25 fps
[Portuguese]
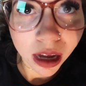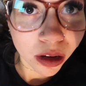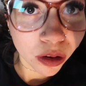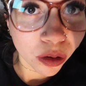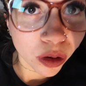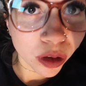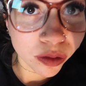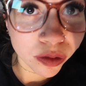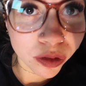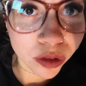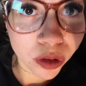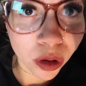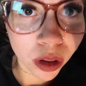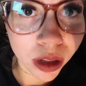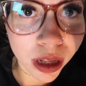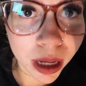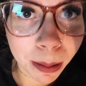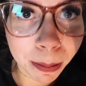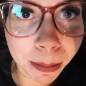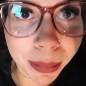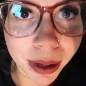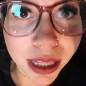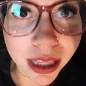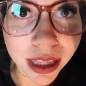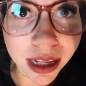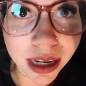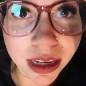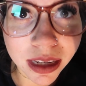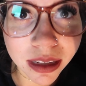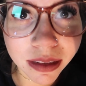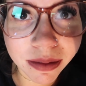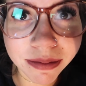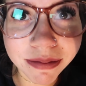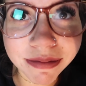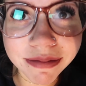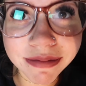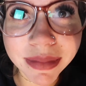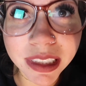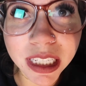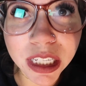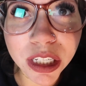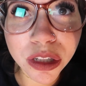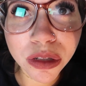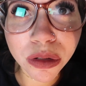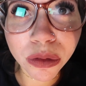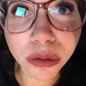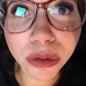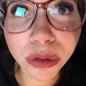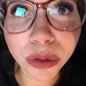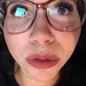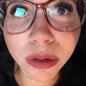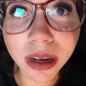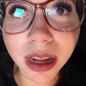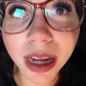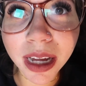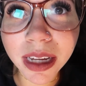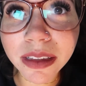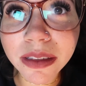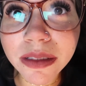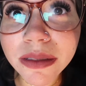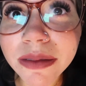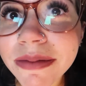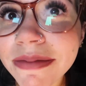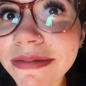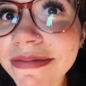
Agora eu vou colocar a pedrinha desse outro lado.